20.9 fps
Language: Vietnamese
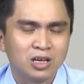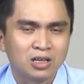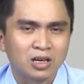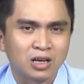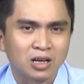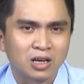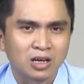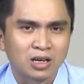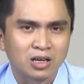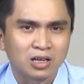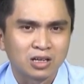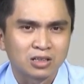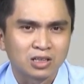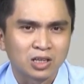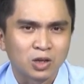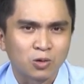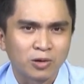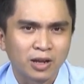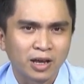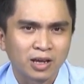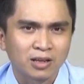à,
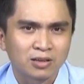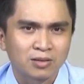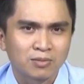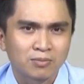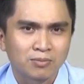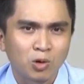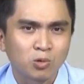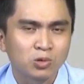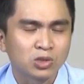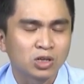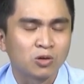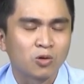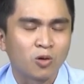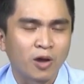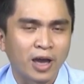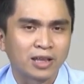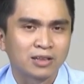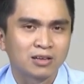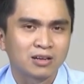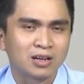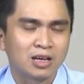thiểu năng máu tuần
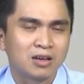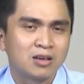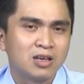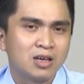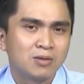hoàn tức là